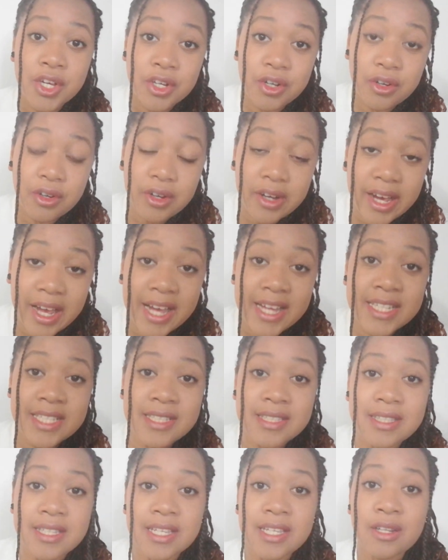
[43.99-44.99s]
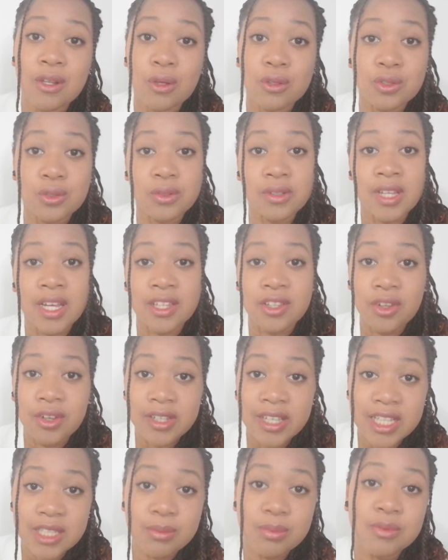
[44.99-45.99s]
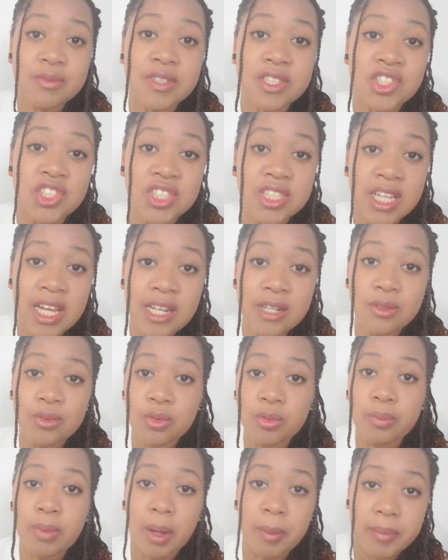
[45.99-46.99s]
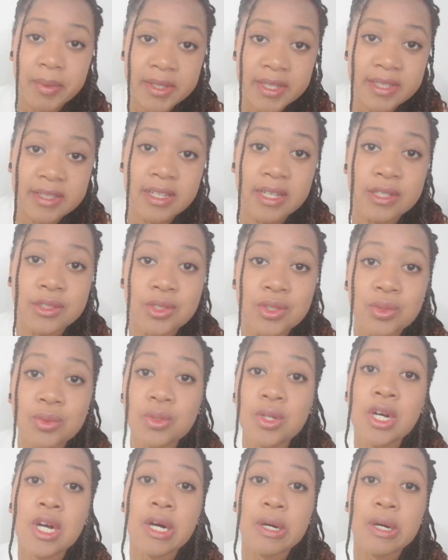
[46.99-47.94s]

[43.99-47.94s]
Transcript: qu'en réalité, lorsqu'on a un orgasme vaginal, donc par pénétration,